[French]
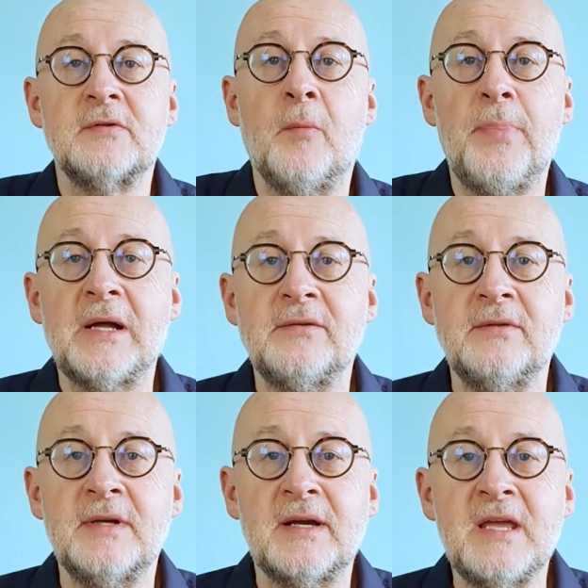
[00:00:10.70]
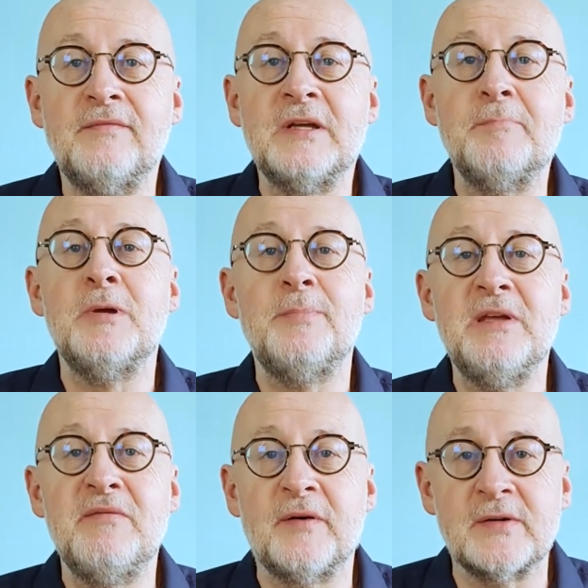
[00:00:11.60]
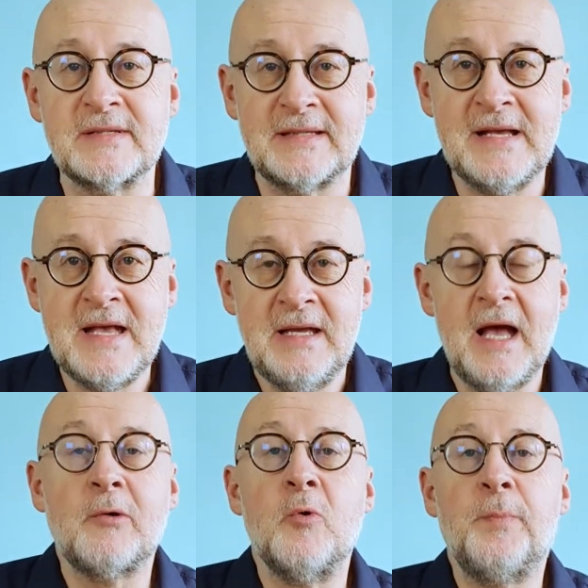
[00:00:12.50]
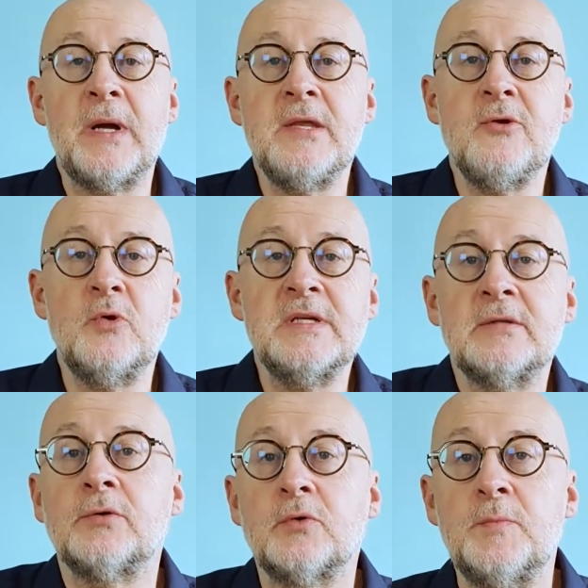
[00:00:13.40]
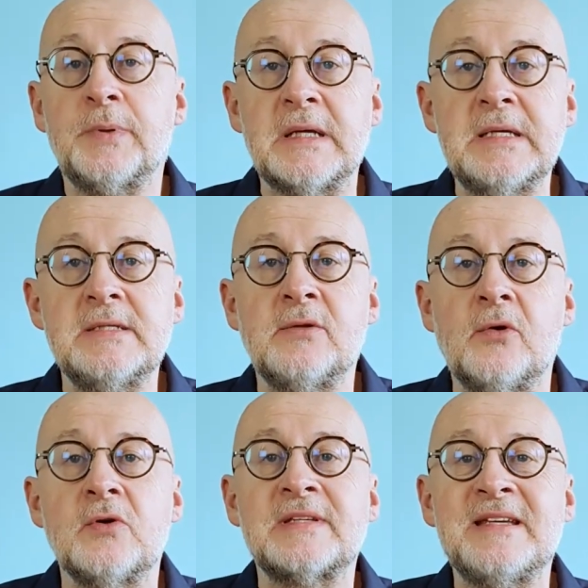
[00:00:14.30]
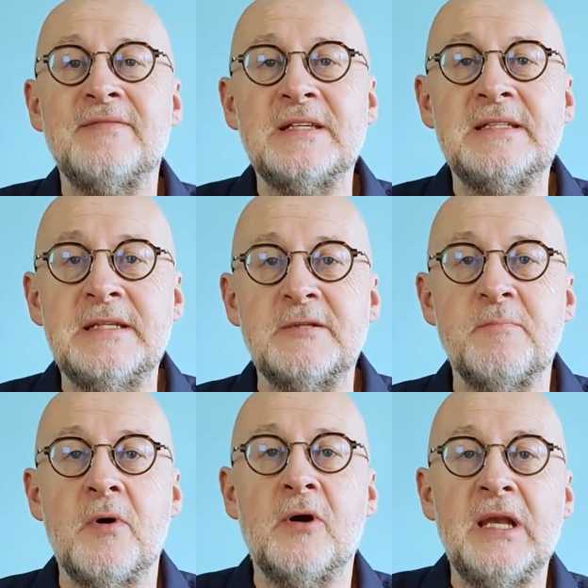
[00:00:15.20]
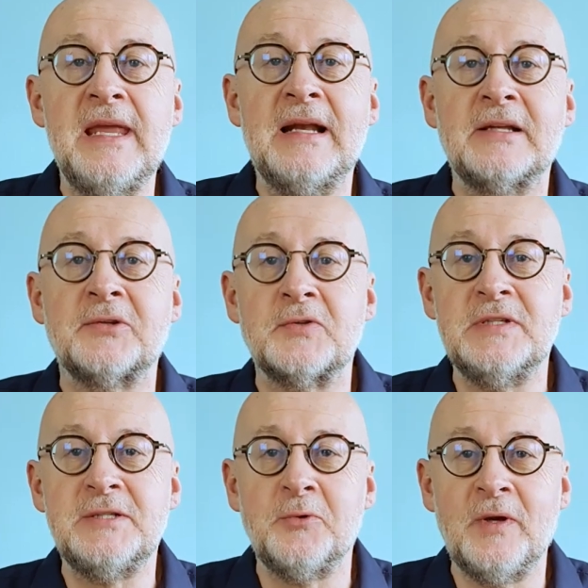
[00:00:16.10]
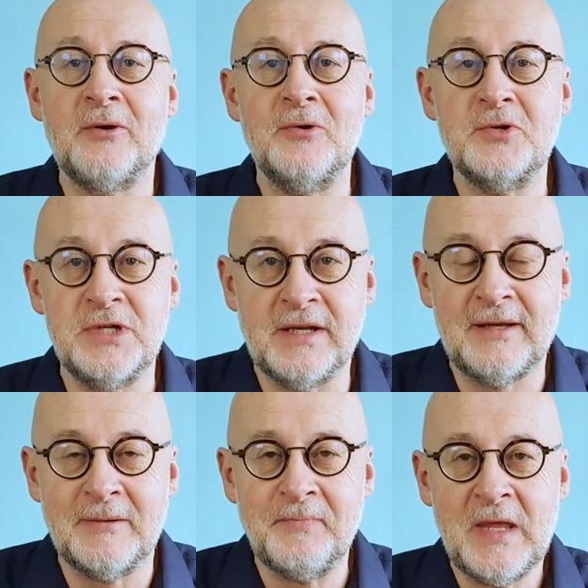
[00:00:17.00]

en partenariat avec BPI France, accompagne les entreprises dans leurs investissements liés à la transition écologique.